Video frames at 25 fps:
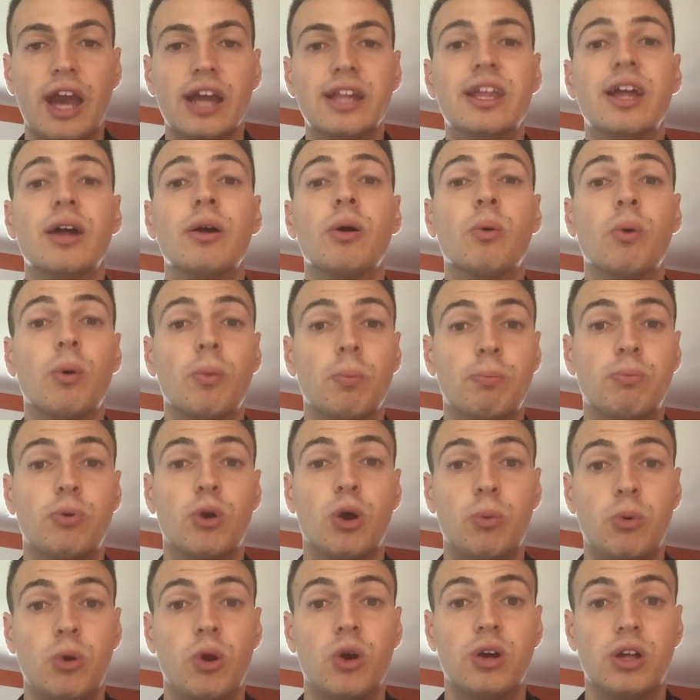ed è
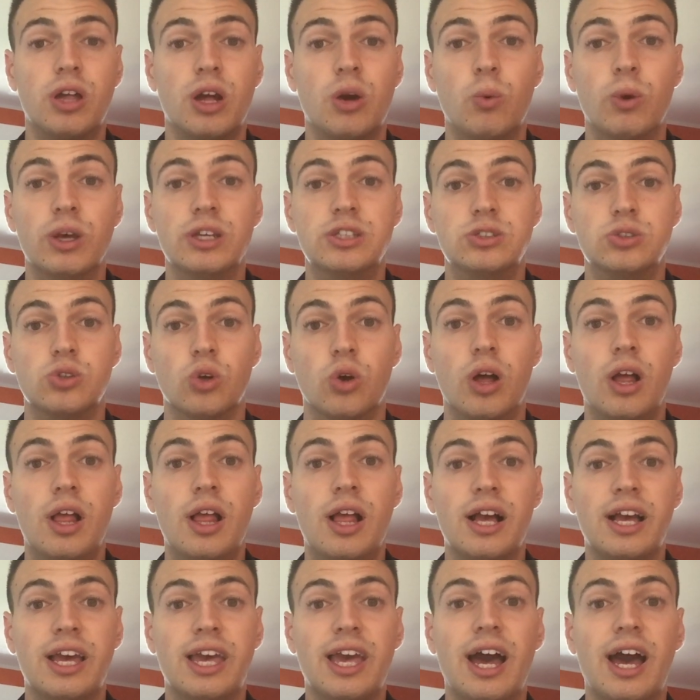proprio anche questo
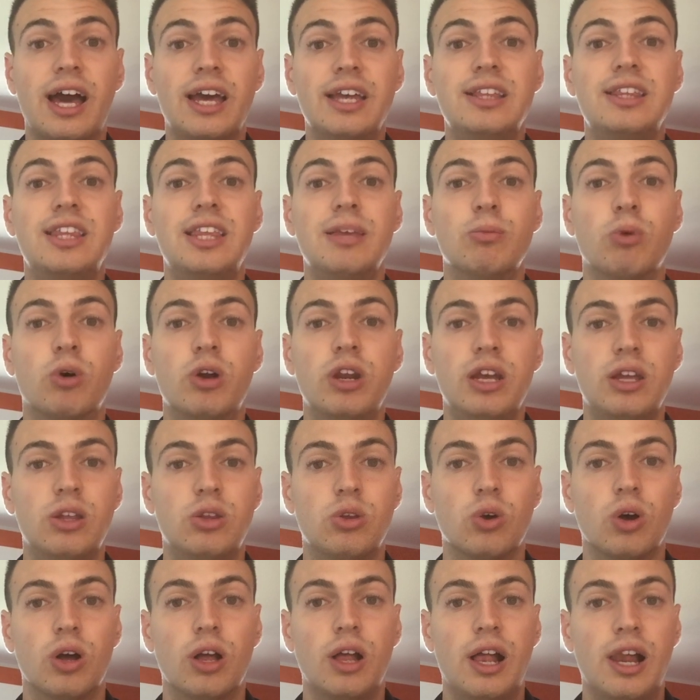che ha
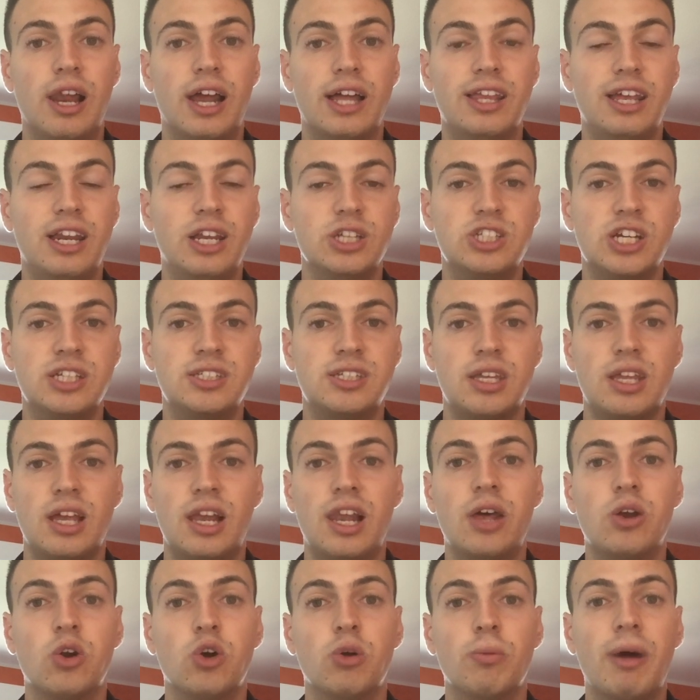intimorito la dirigenza
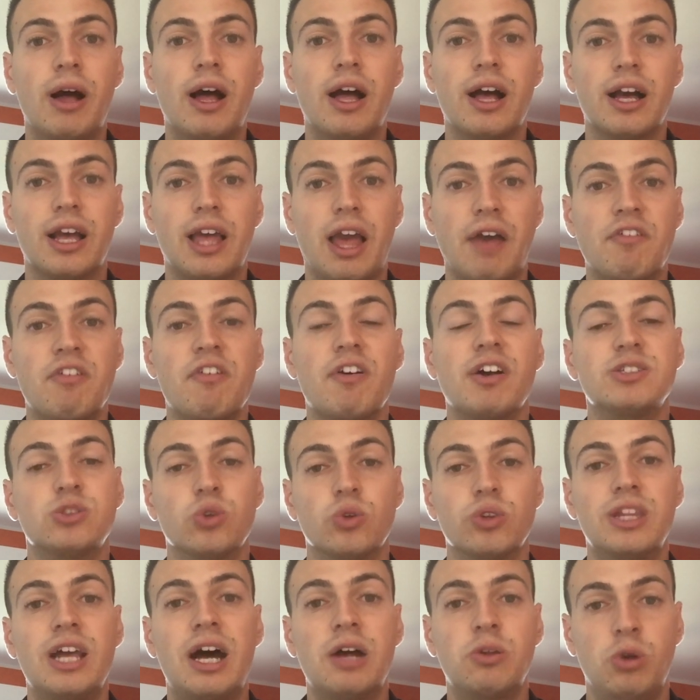della Roma che aveva
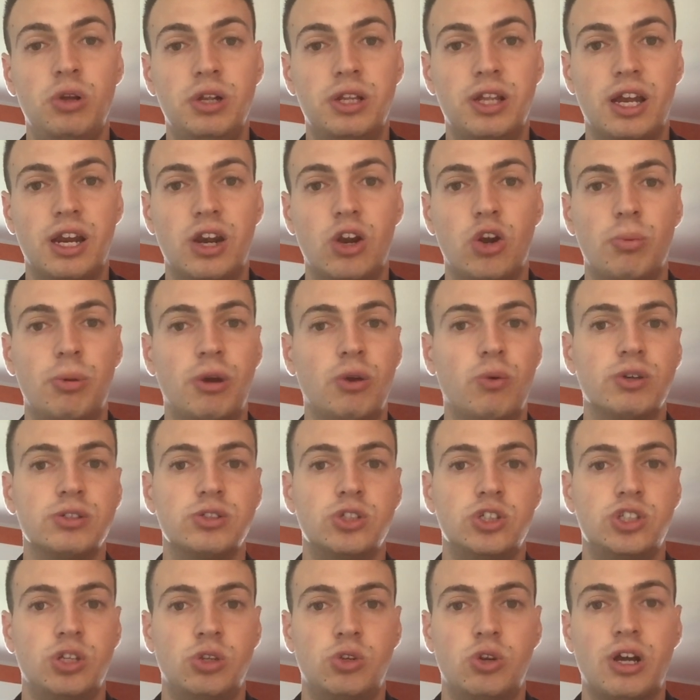sondato il terreno per
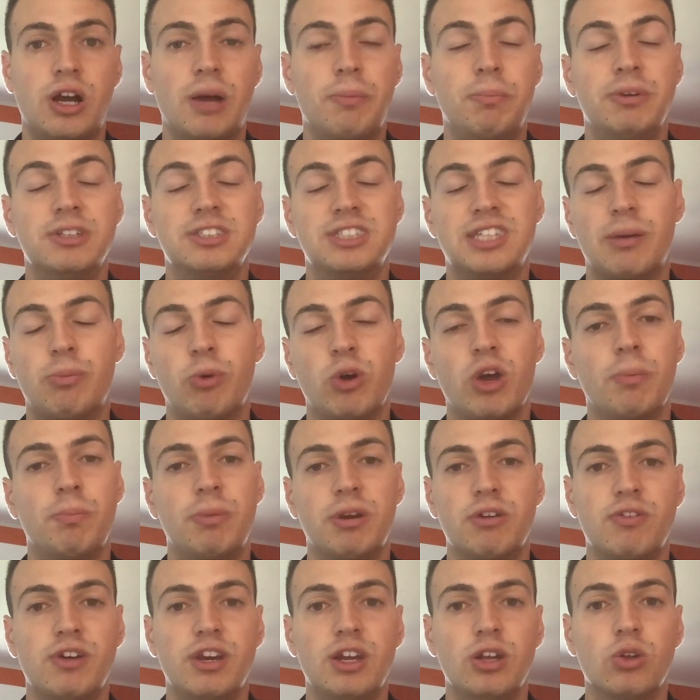questo centrocampista, poi ha
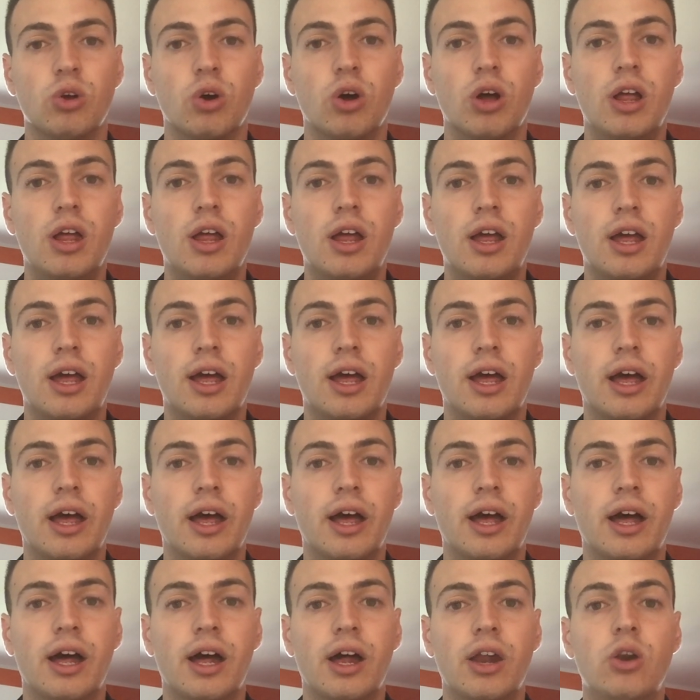preferito
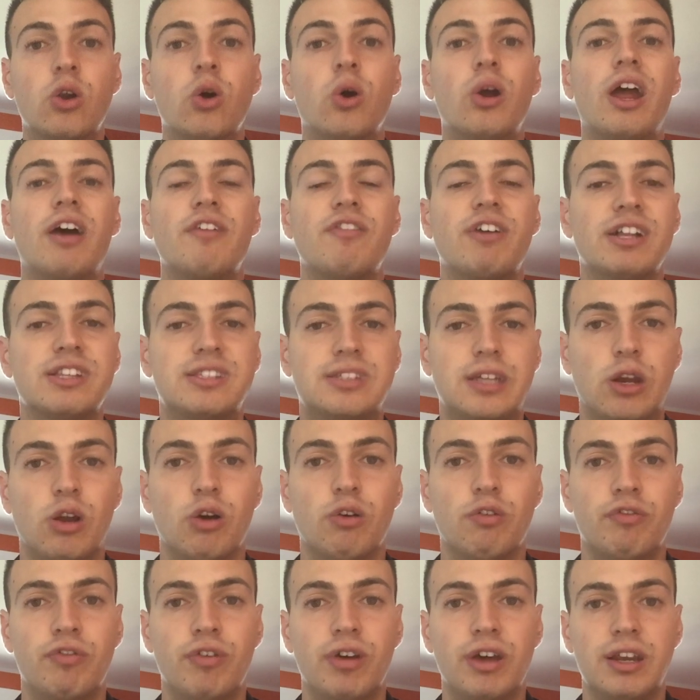eh, non avanzare
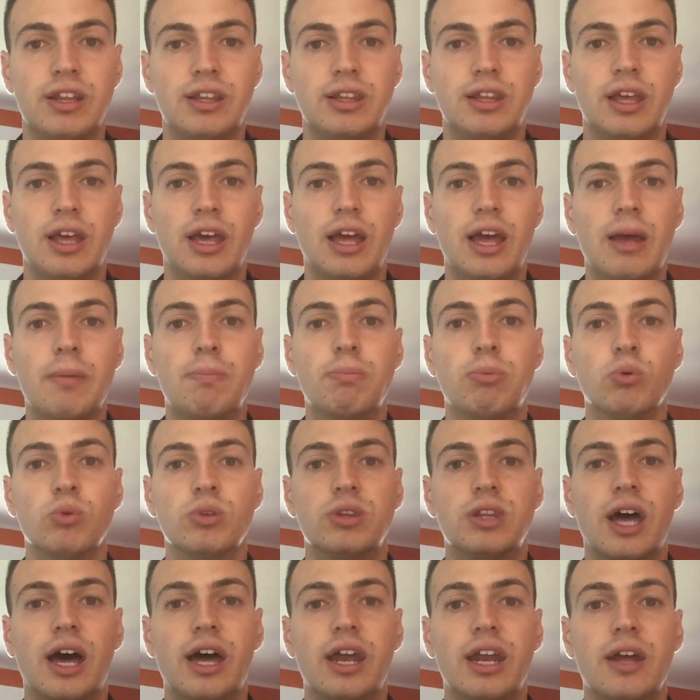offerte e
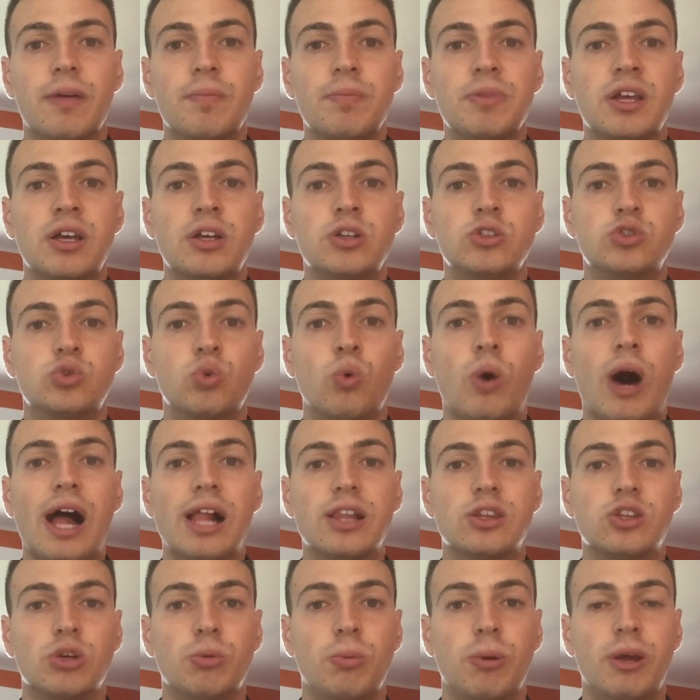puntare su
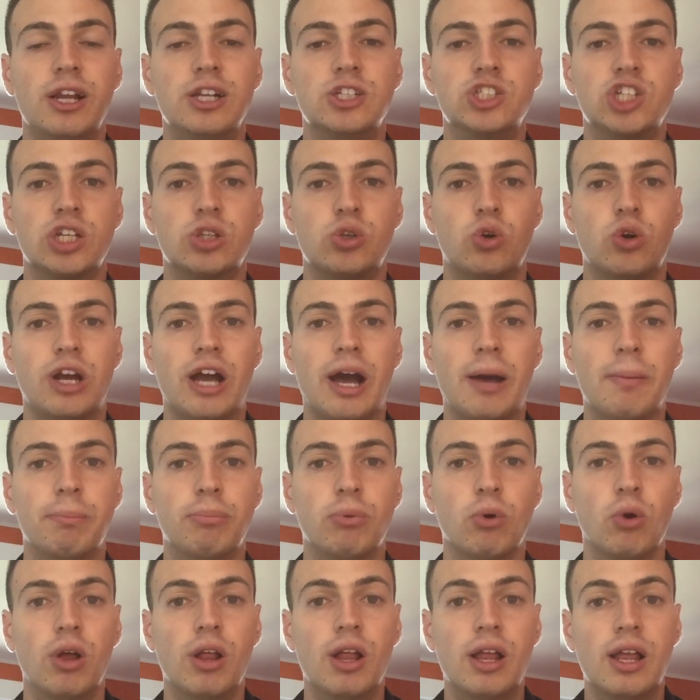altro per il
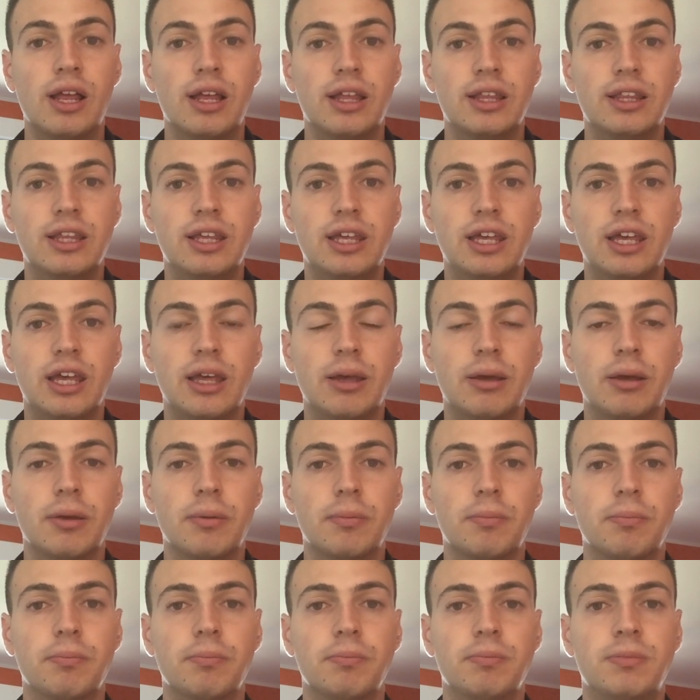centrocampo
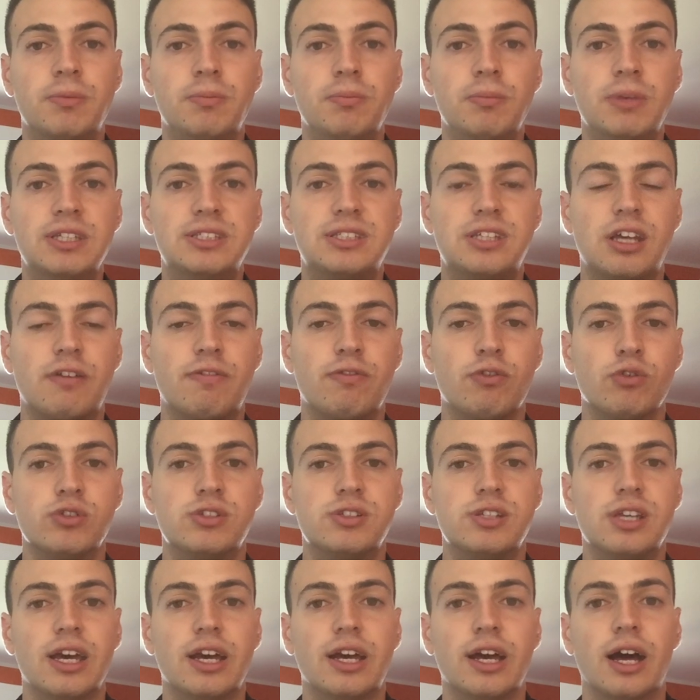di Mister
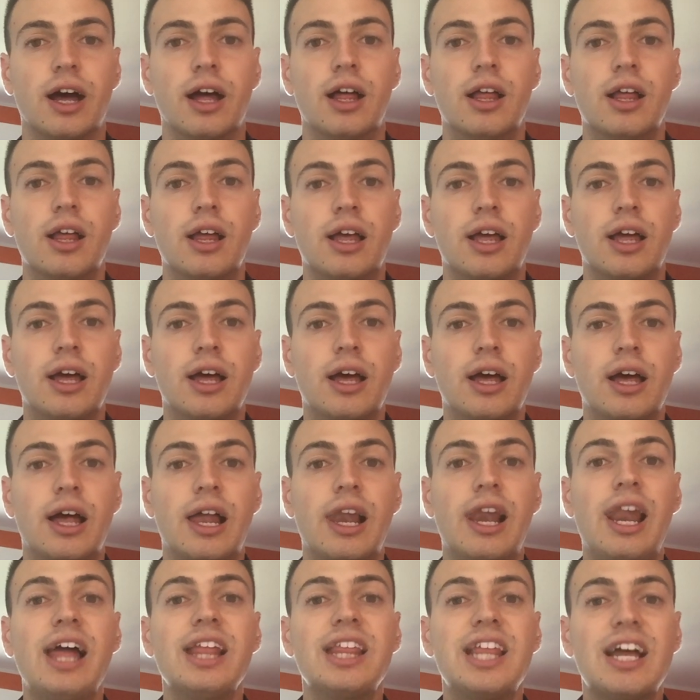Fonseca.
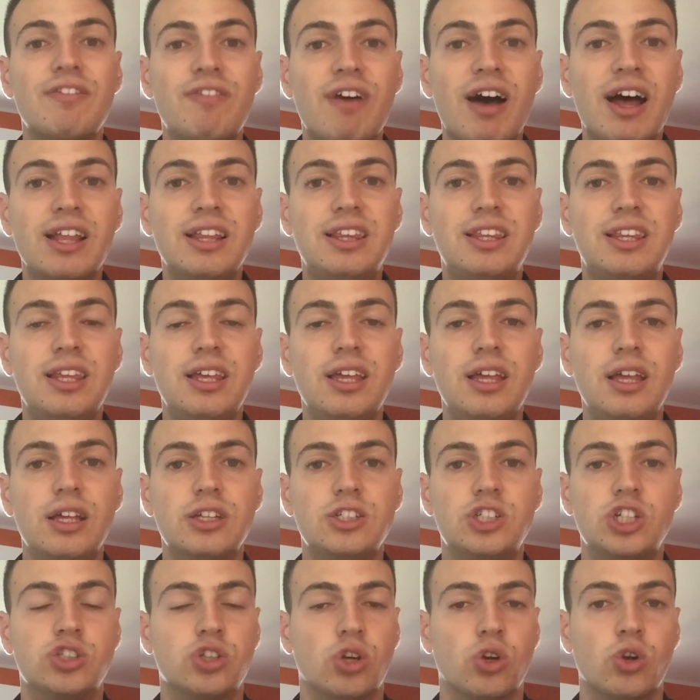Eh, là
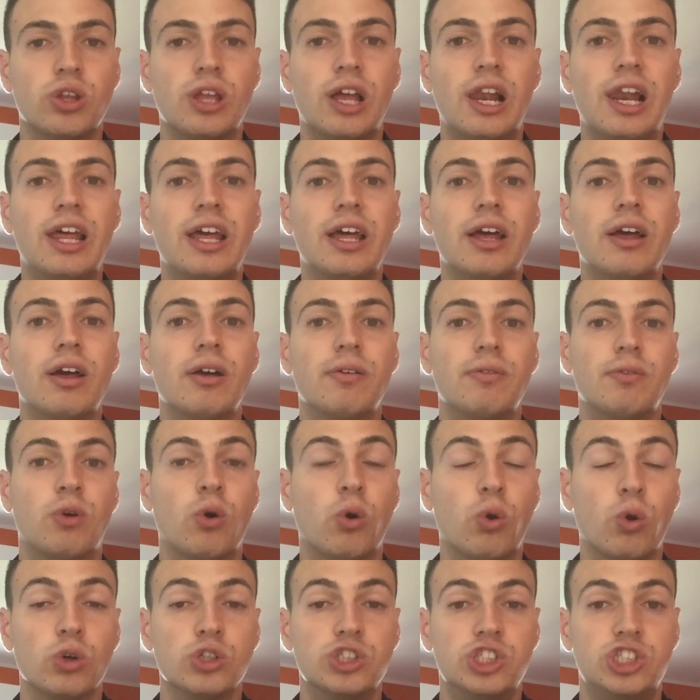davanti ci sono delle
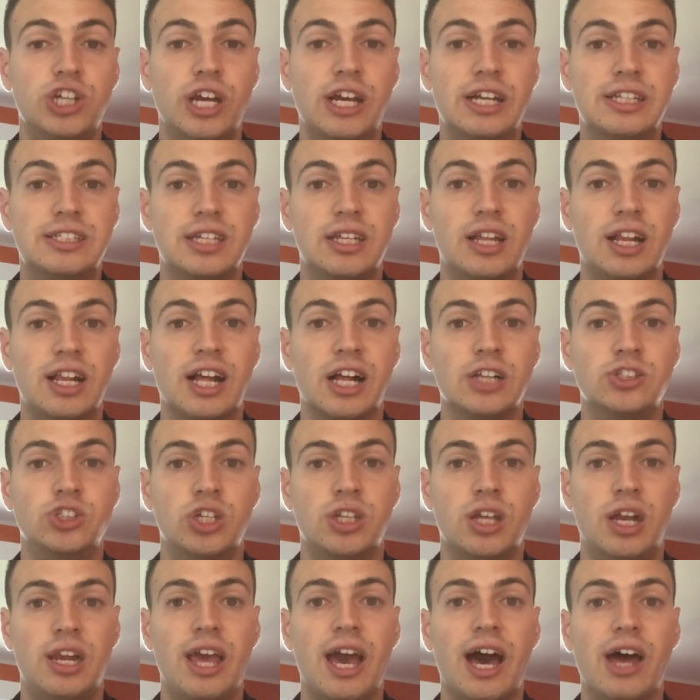conoscenze del
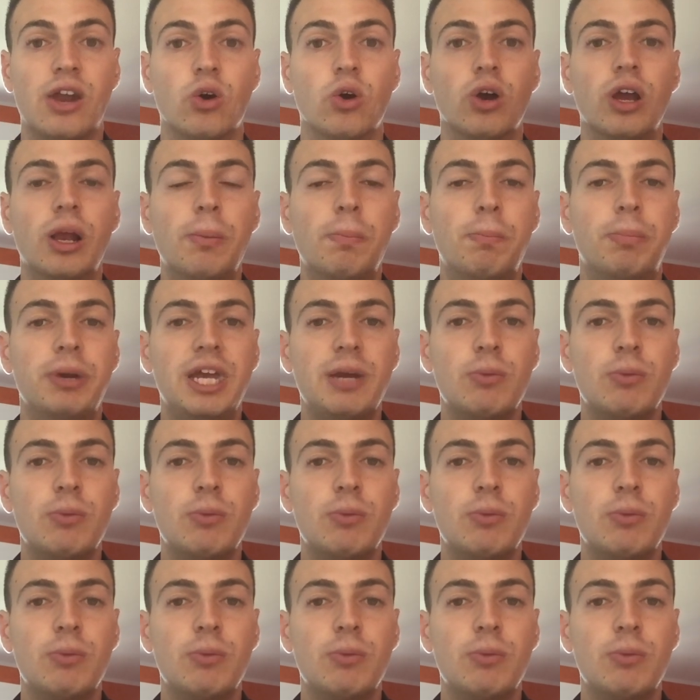calcio italiano. Il